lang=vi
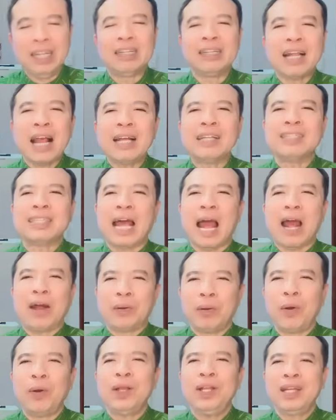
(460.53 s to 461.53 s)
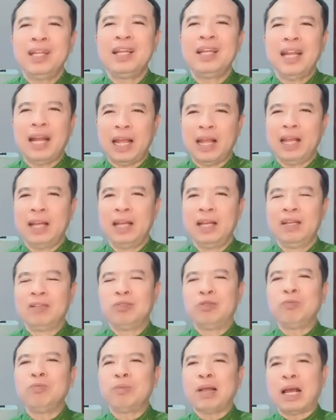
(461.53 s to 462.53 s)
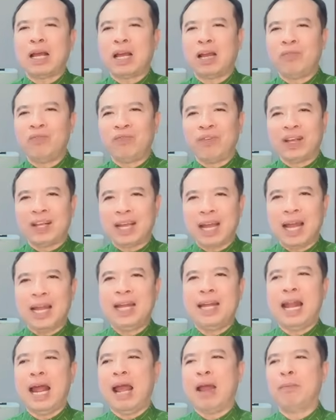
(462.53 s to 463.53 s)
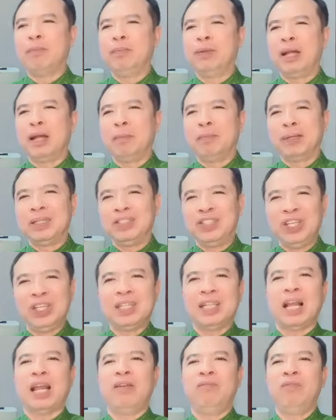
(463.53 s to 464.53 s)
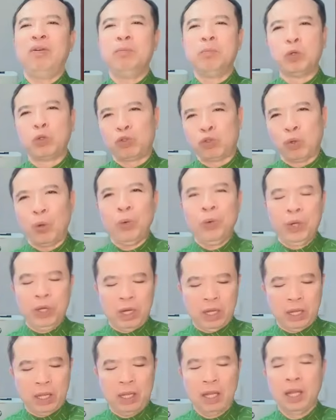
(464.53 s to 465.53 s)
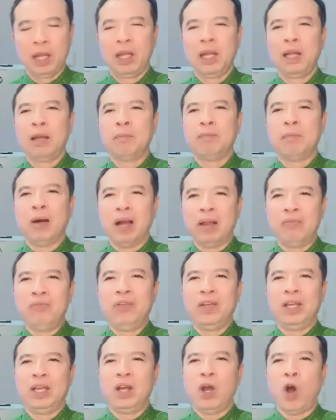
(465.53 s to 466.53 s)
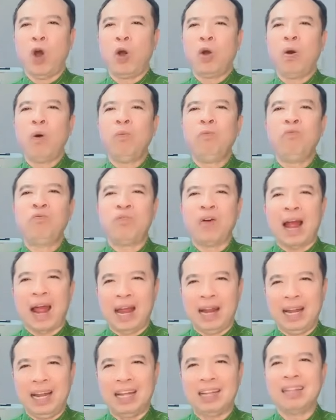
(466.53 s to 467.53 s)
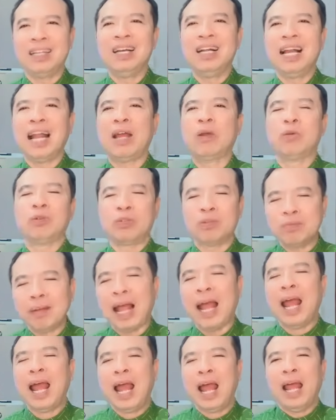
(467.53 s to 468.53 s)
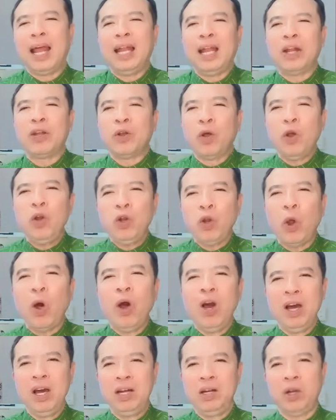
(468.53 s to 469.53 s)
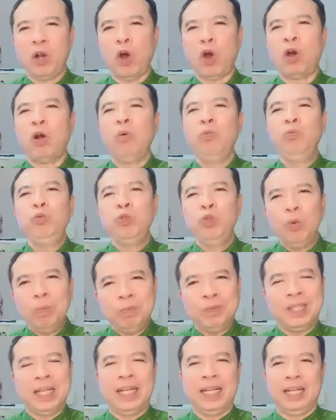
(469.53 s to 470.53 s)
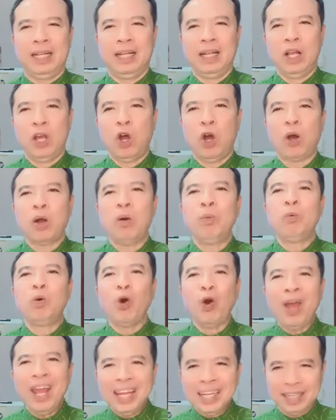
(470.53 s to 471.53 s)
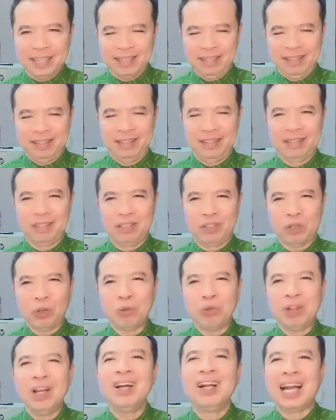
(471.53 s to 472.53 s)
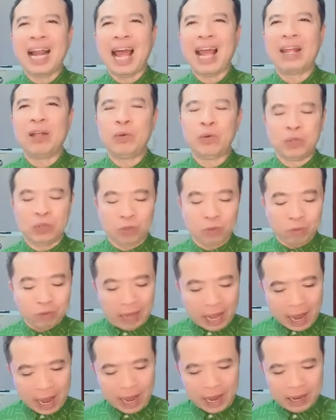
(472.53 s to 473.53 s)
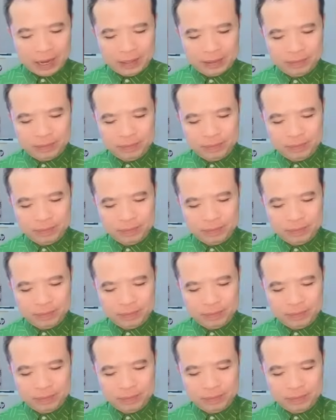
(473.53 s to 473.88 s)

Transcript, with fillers: thì tác giả nói như thế này chúng ta cần phải can đảm để mà chia tay với một số người bởi vì họ không phải là tương lai của chúng ta hay là nói rõ hơn họ không giúp gì họ không có ích cho tương lai của chúng ta